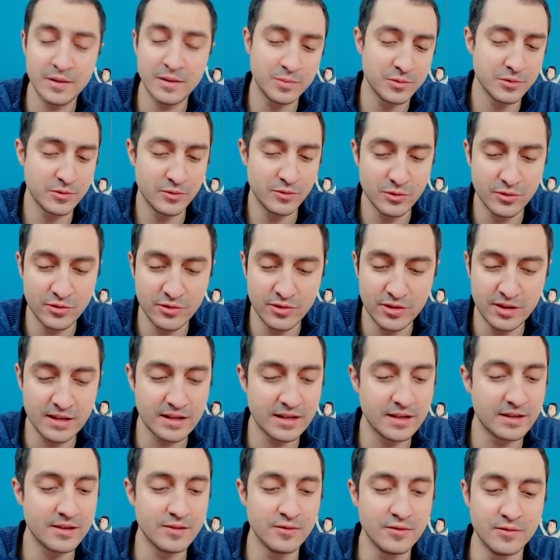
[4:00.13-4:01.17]
por você, ela
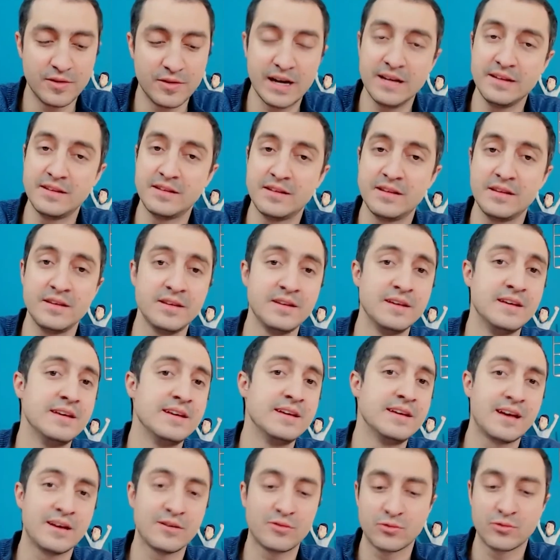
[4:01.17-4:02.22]
não vai ter
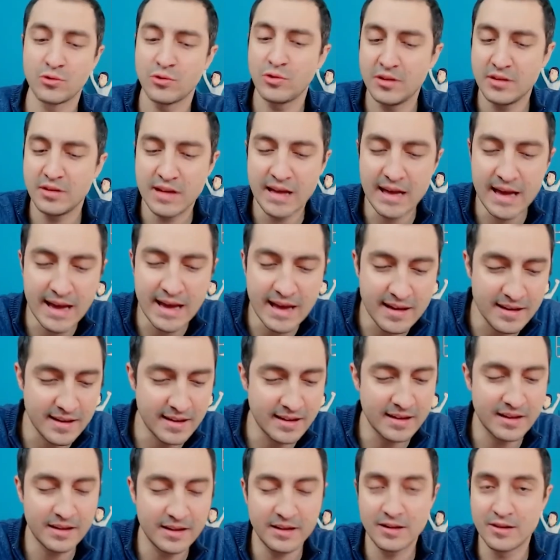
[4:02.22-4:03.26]
a sua ideia,
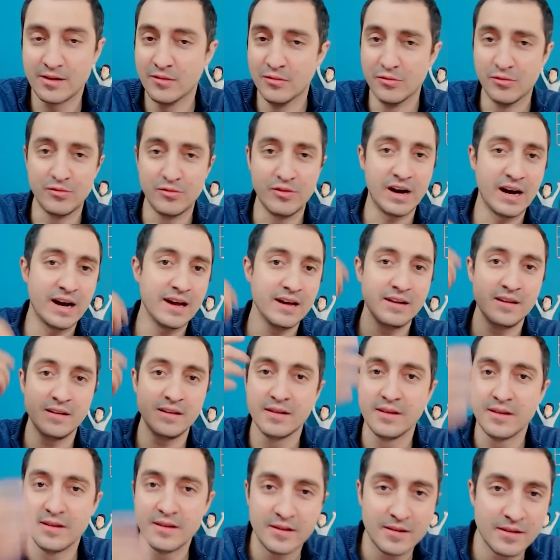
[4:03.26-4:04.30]
ela não vai
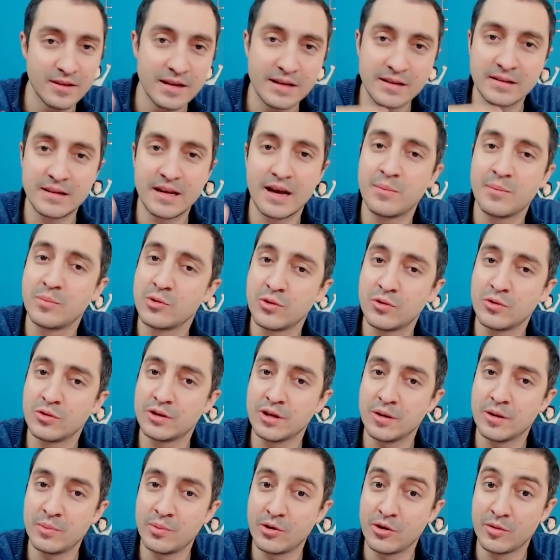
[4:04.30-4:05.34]
andar por conta
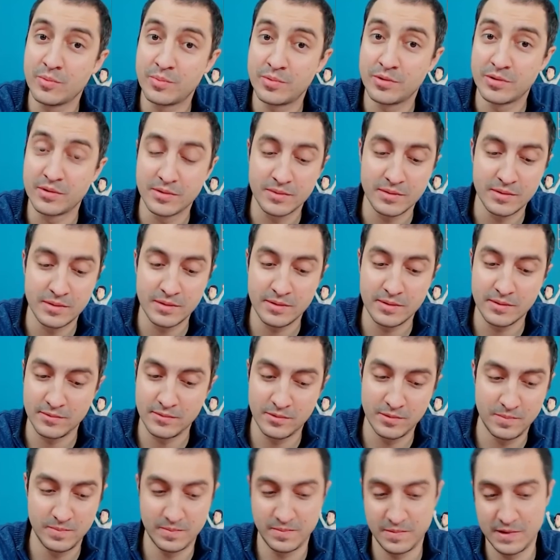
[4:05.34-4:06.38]
própria.
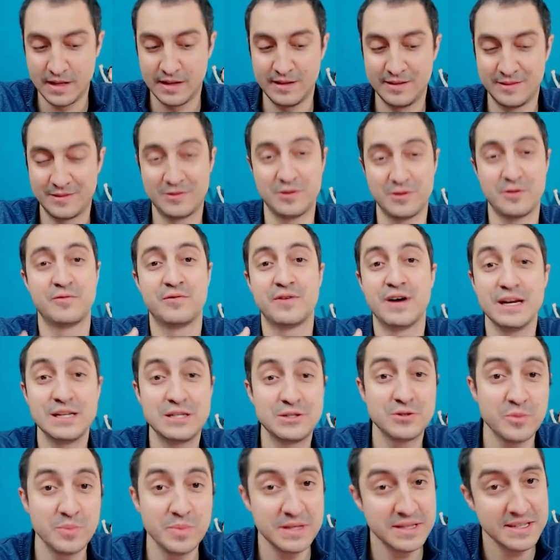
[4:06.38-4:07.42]
Ela só vai te
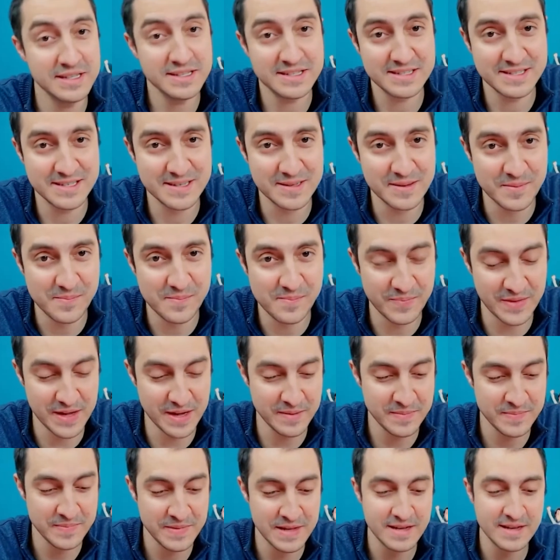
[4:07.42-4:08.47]
obedecer,
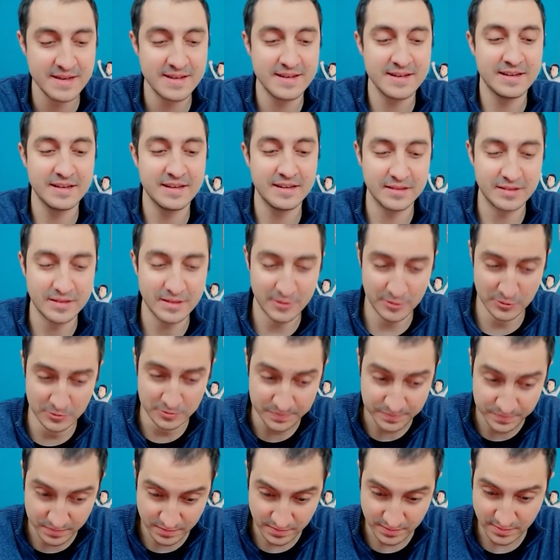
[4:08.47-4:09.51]
né? Então,
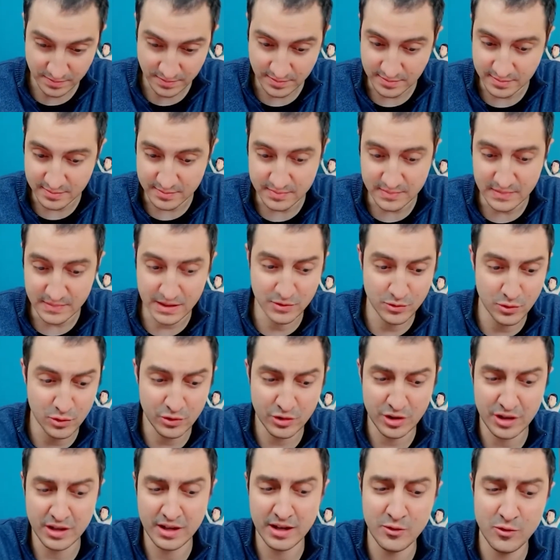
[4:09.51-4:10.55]
se
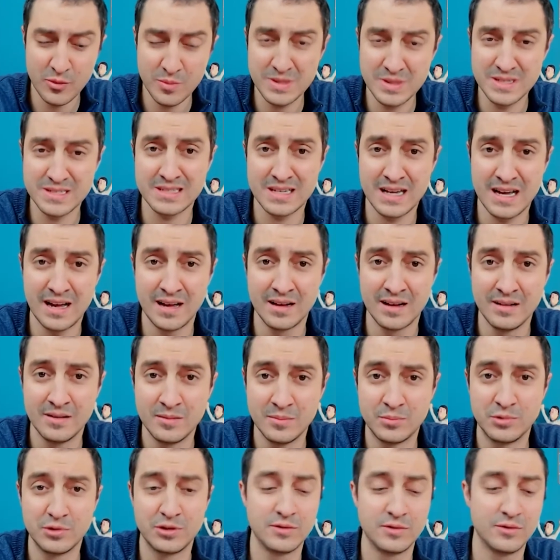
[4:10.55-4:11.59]
você quer começar
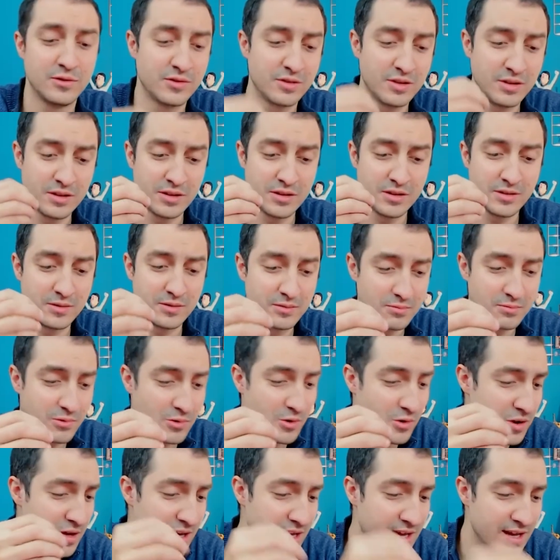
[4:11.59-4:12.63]
porque você não
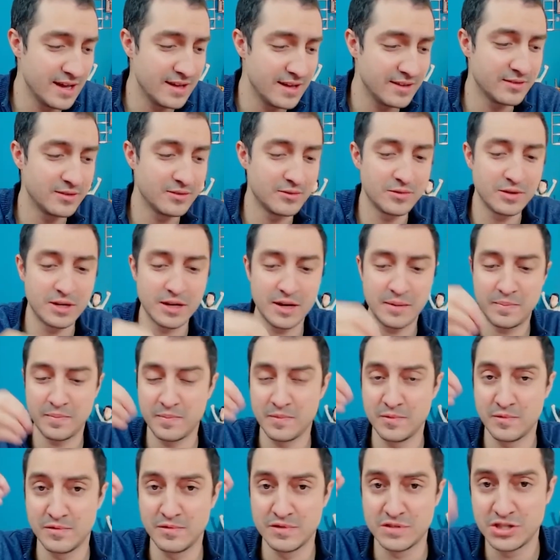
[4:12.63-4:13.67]
conhece, não quer
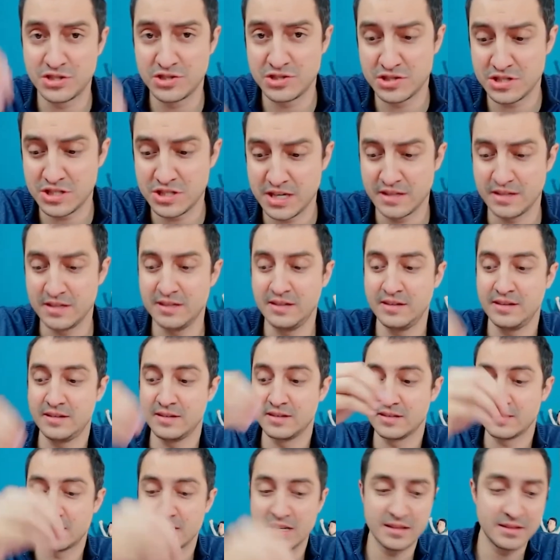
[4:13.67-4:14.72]
investir ainda,
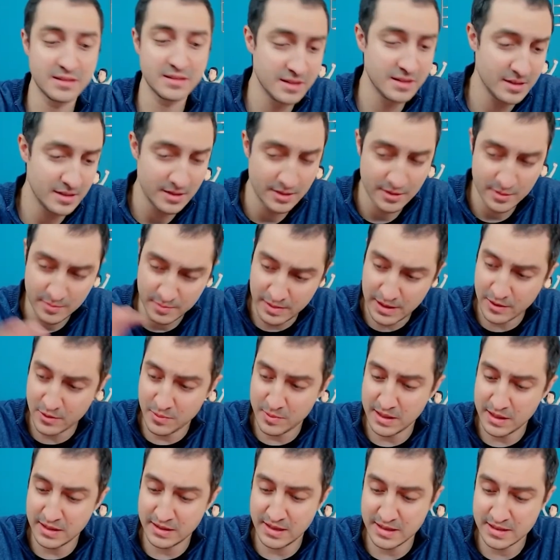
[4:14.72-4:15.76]
etc., pega uma
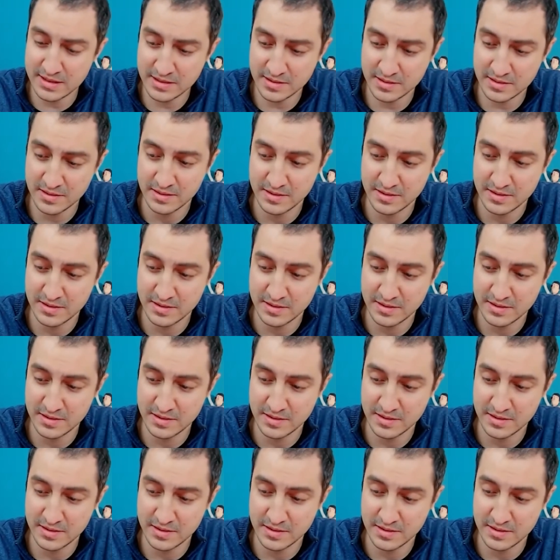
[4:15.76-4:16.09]
dessa